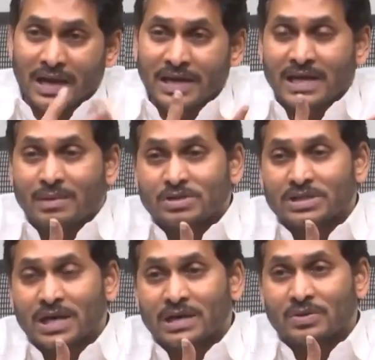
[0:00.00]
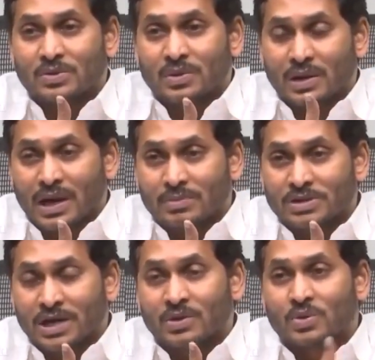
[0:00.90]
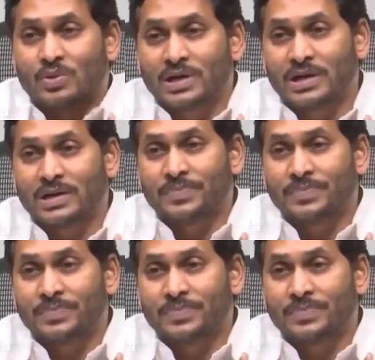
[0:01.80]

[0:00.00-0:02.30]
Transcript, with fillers: లేని అంశాలు అంశాలు కూడా